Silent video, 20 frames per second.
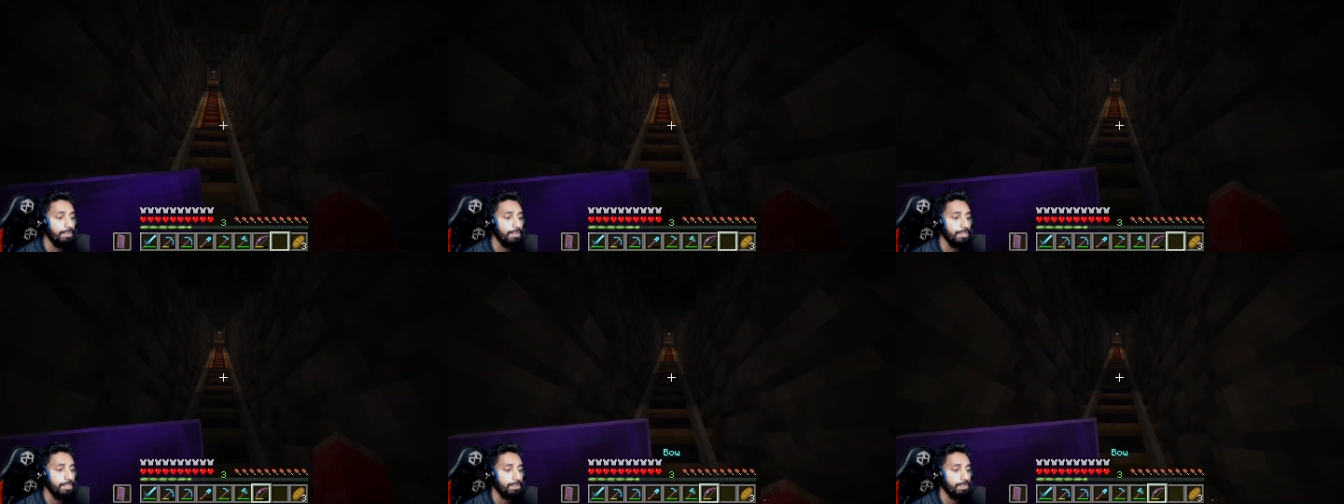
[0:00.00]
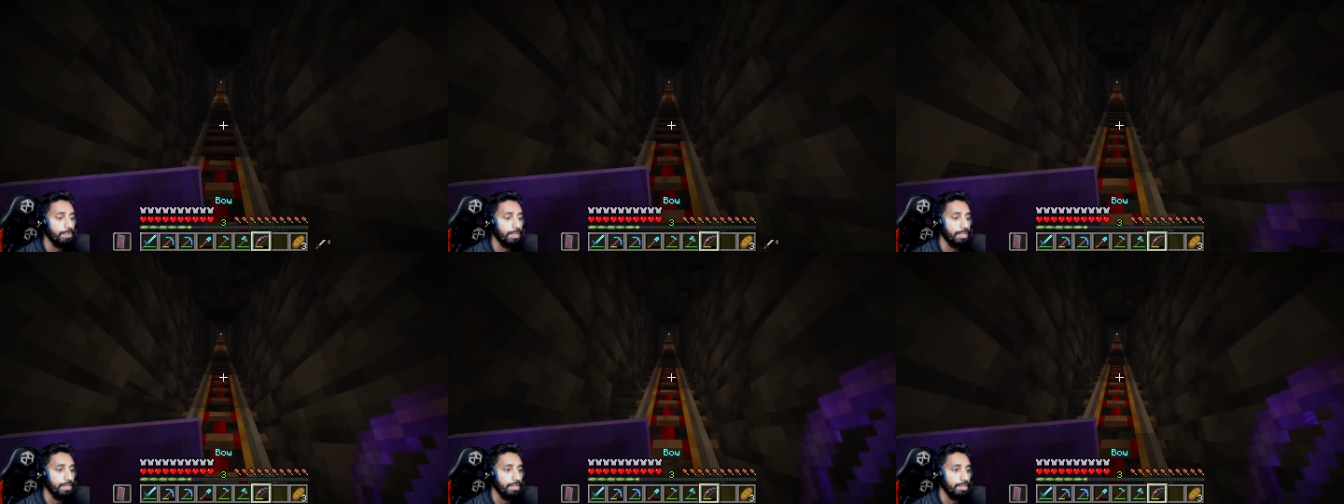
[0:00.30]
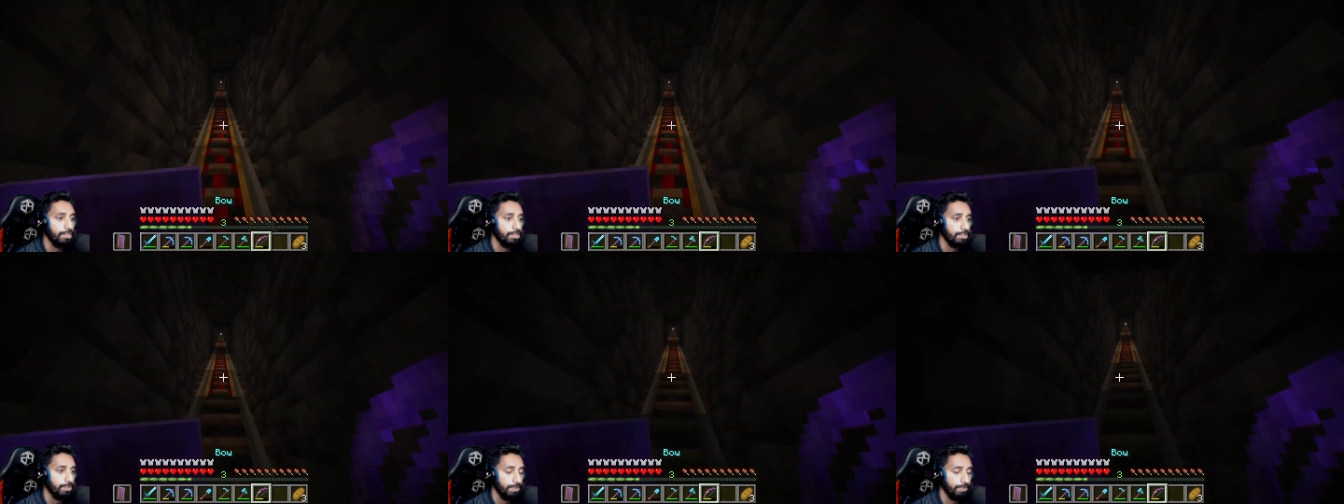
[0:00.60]
স্পাইডার
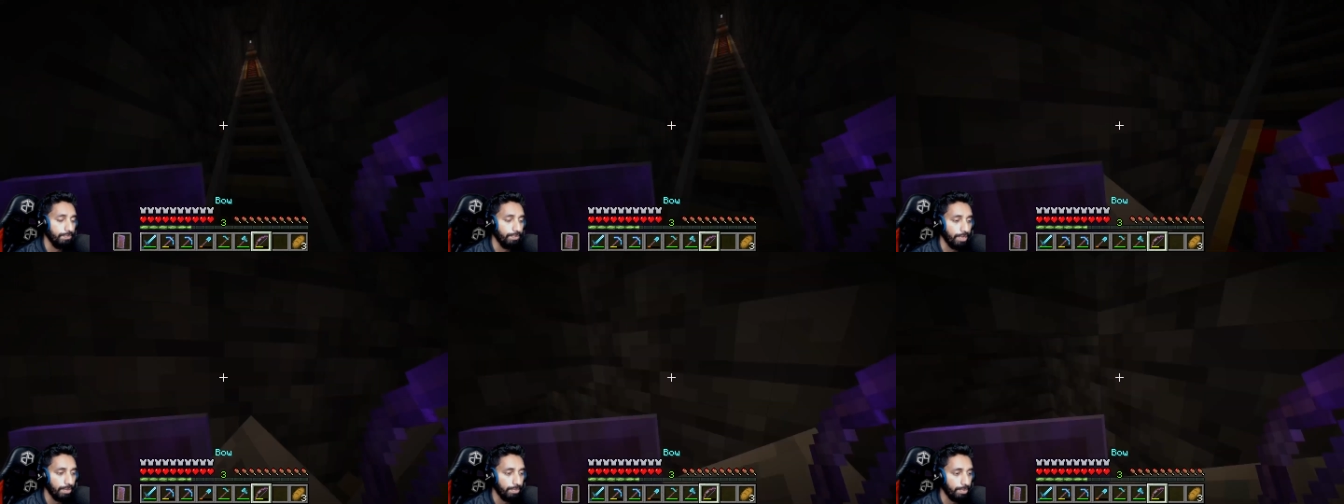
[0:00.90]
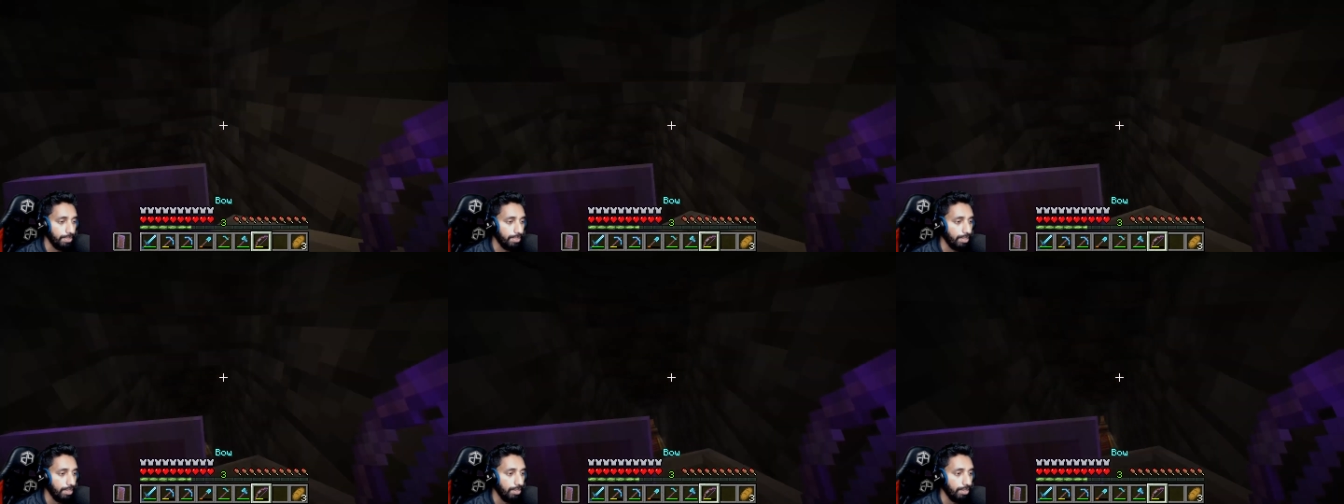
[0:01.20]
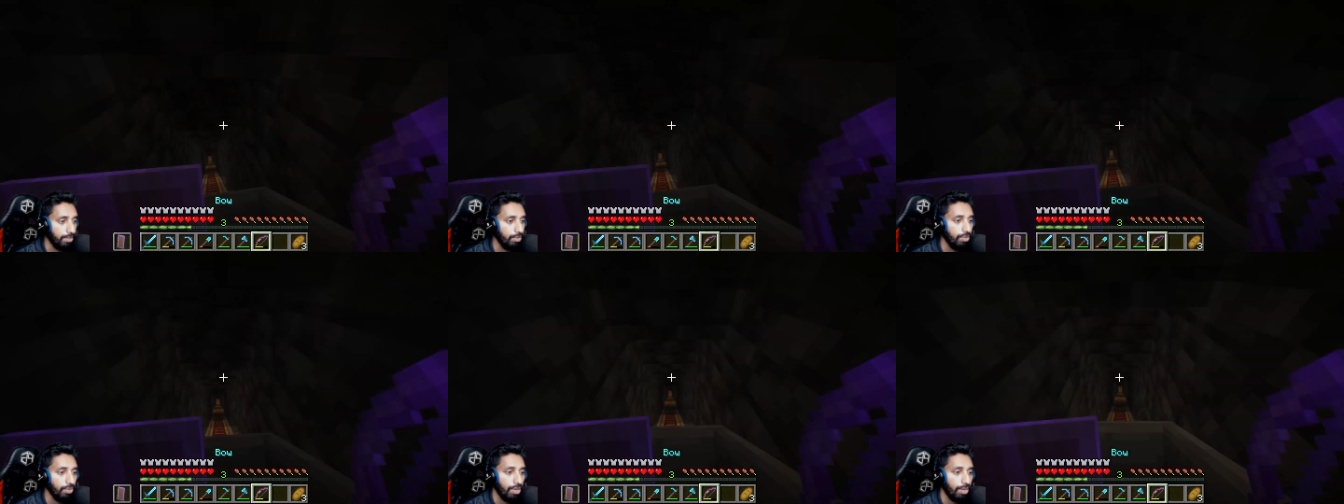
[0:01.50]
এক্সপি ফার্ম এটা
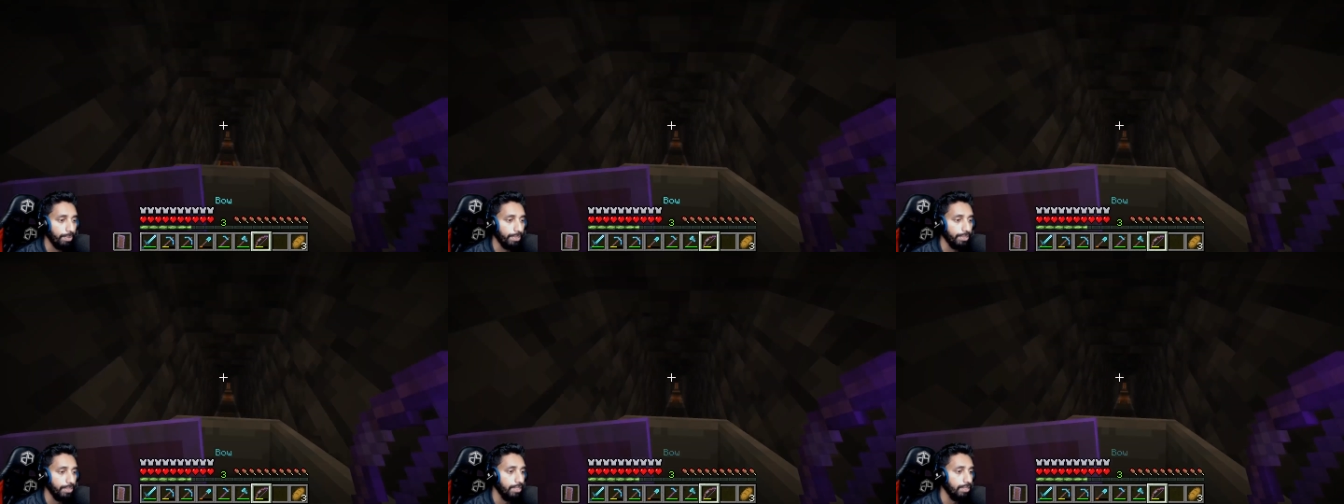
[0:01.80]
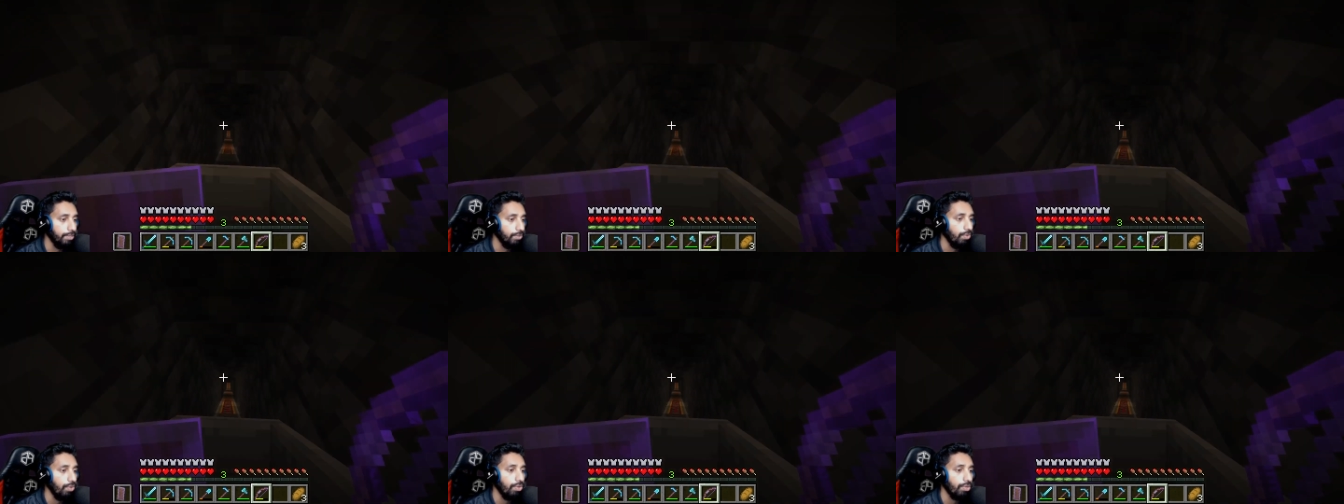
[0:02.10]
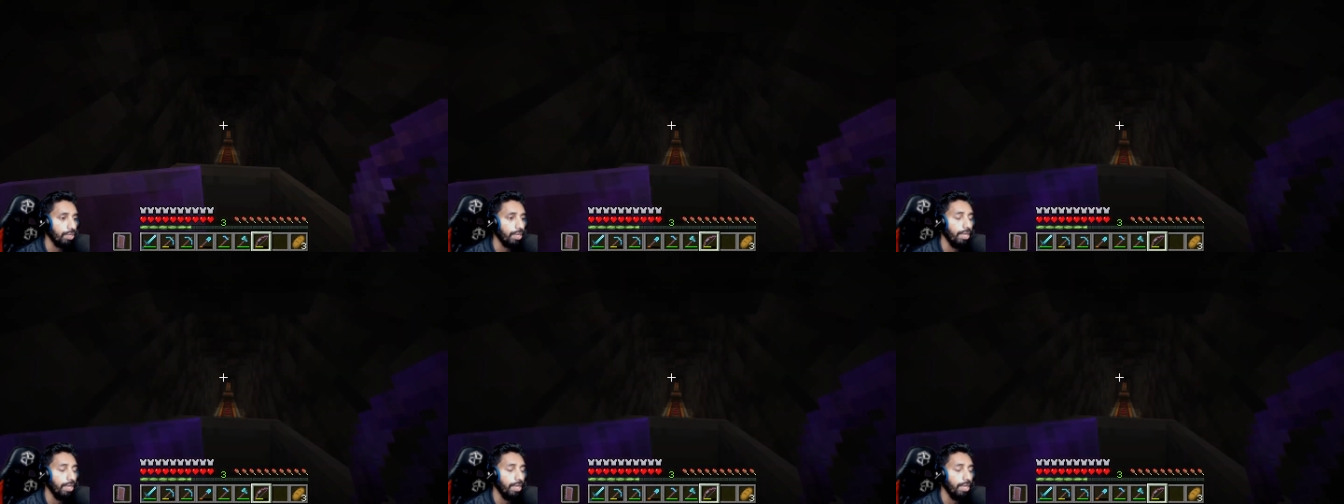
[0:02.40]
হলো আমাদের ওকে